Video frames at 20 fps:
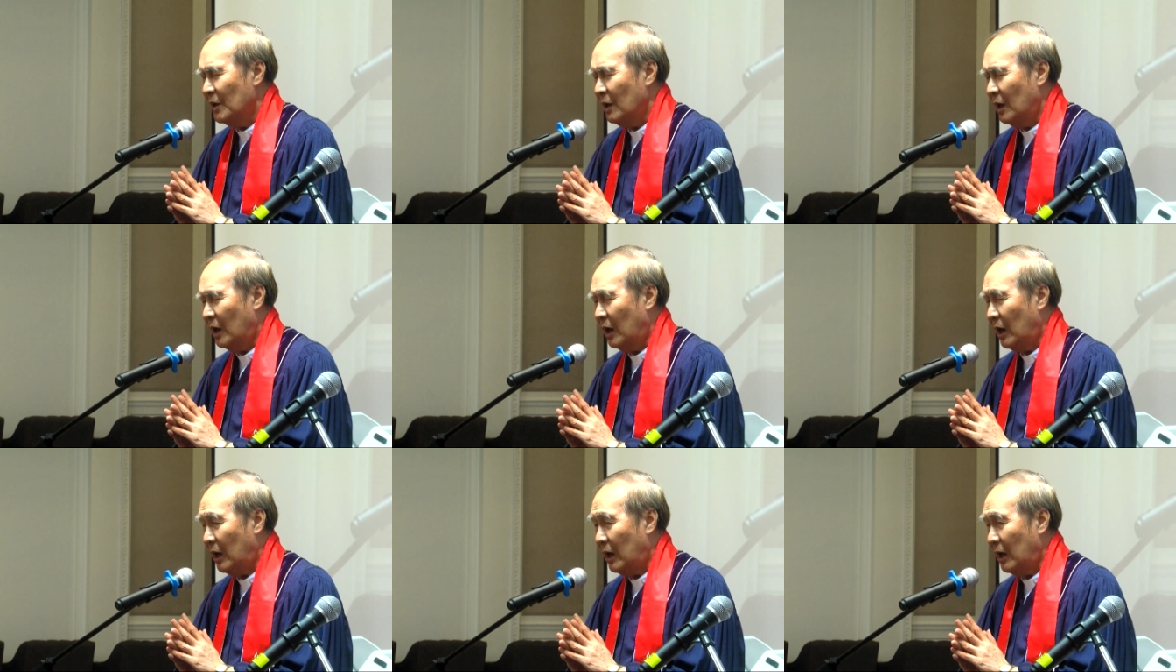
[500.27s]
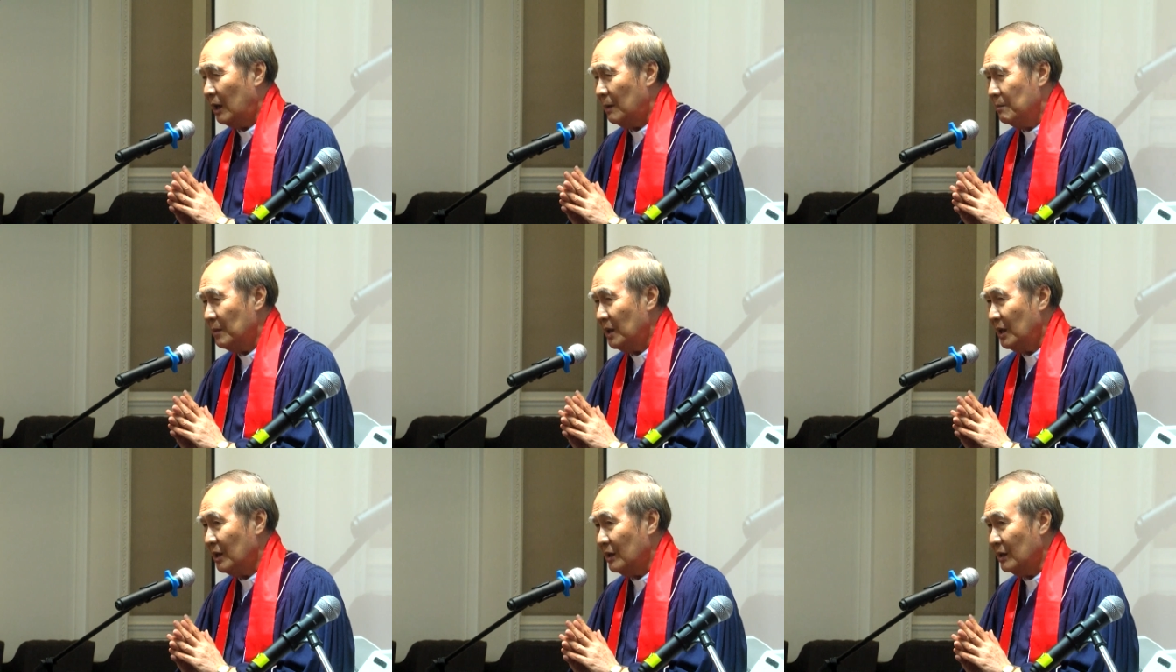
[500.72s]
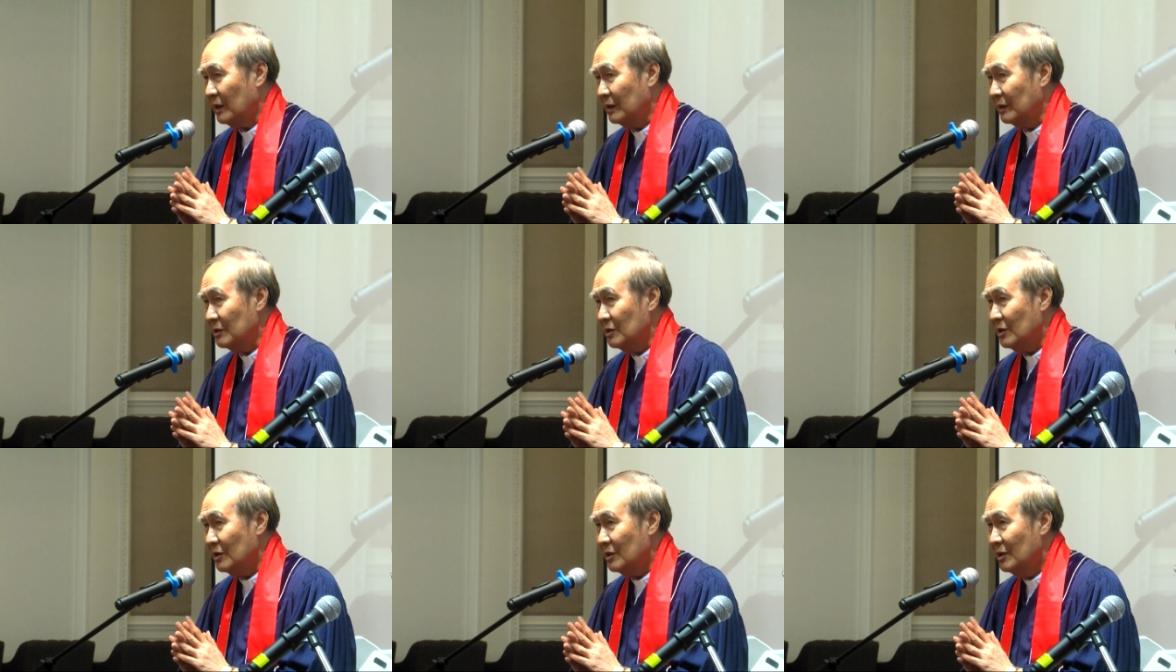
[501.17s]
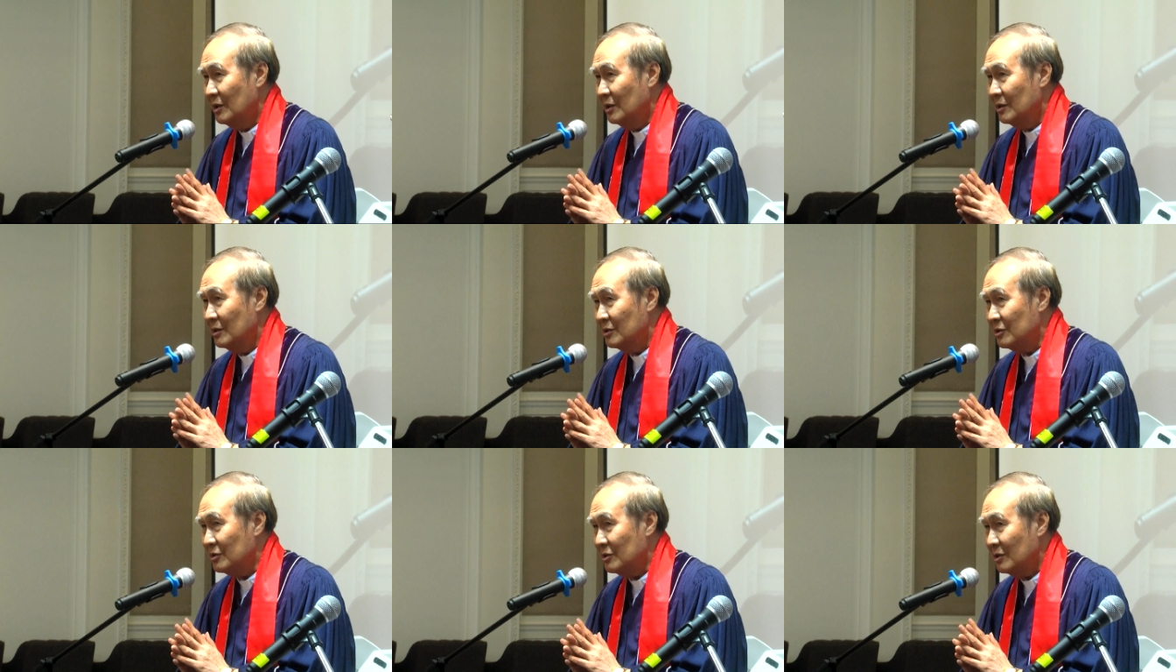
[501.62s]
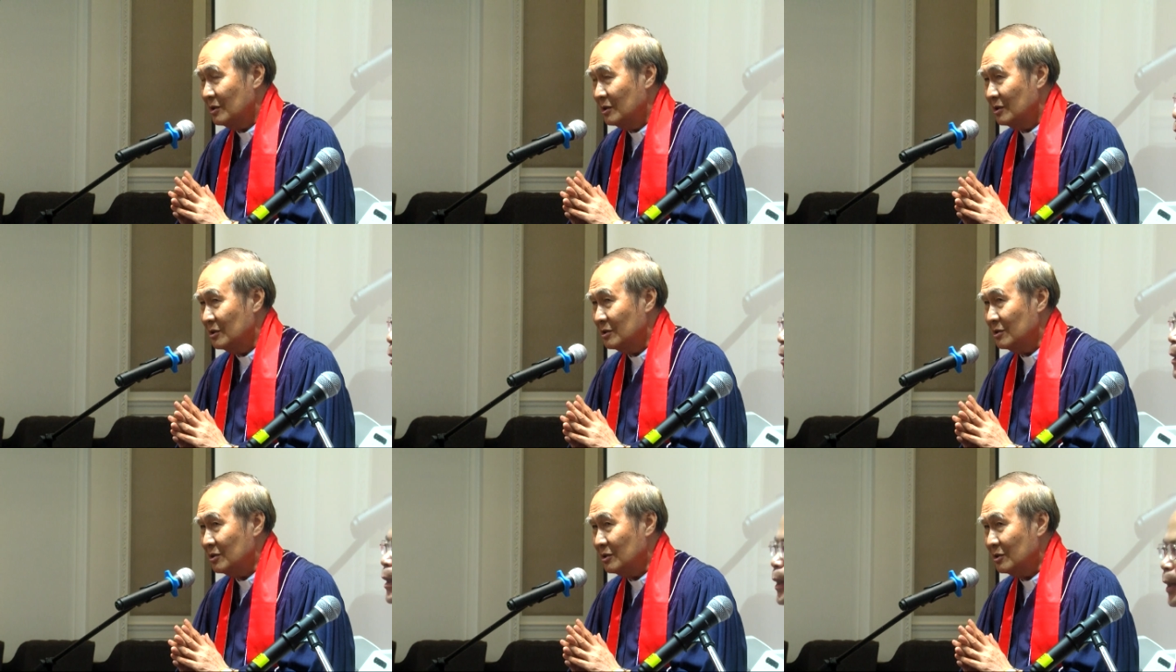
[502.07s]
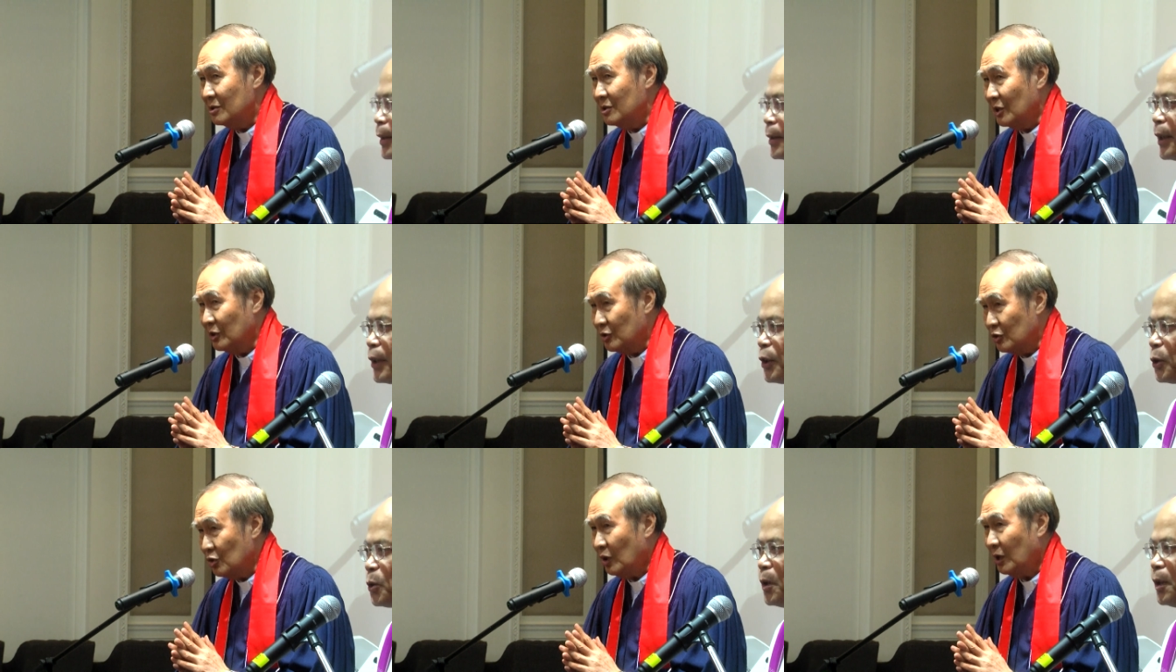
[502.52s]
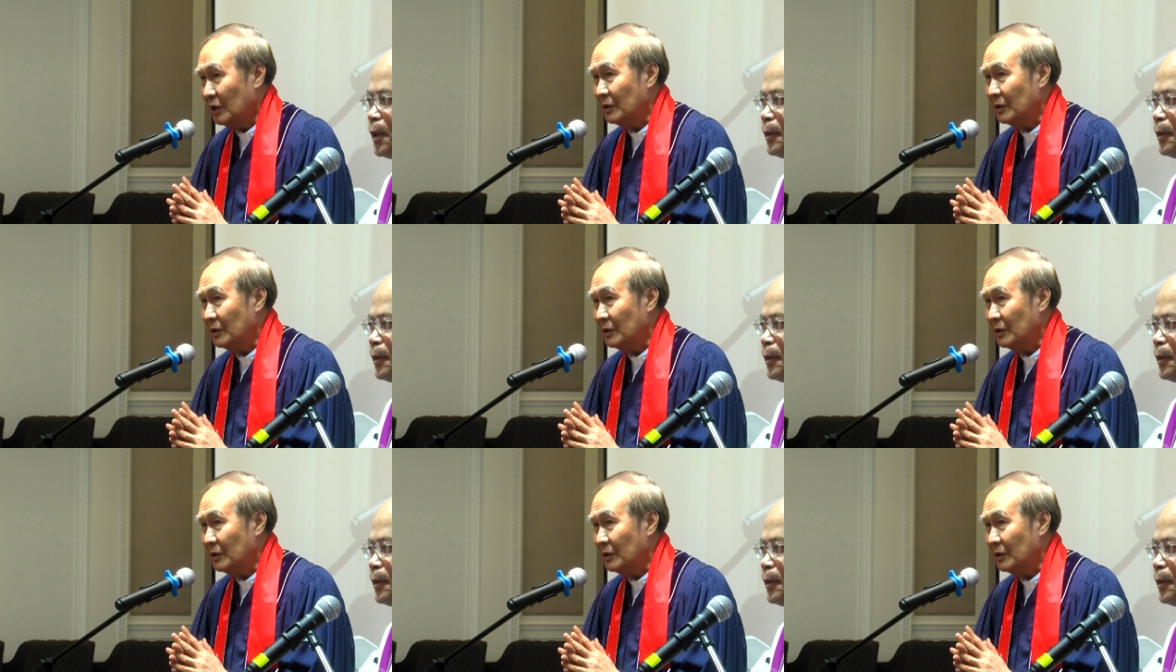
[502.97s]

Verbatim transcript: 阿门。请坐。